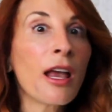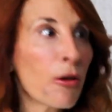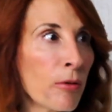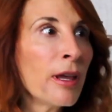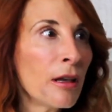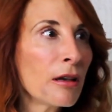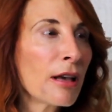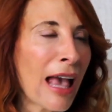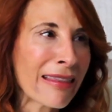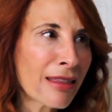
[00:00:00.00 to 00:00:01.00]
sí, ya lo vi.
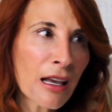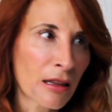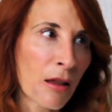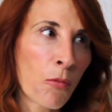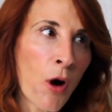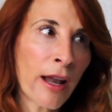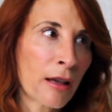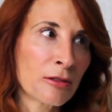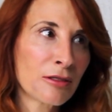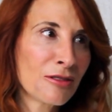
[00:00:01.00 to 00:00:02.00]
Cantan que te
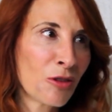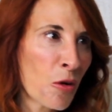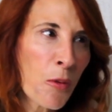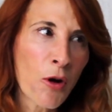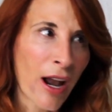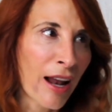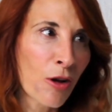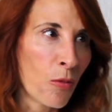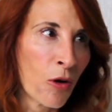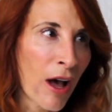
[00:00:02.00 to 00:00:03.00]
mueres. No lo puedo
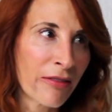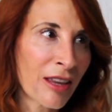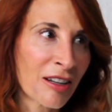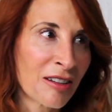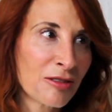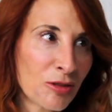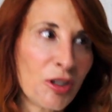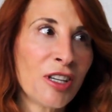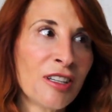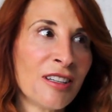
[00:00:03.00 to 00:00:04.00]
creer cómo cantan,
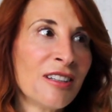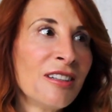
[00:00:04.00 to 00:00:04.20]
sí.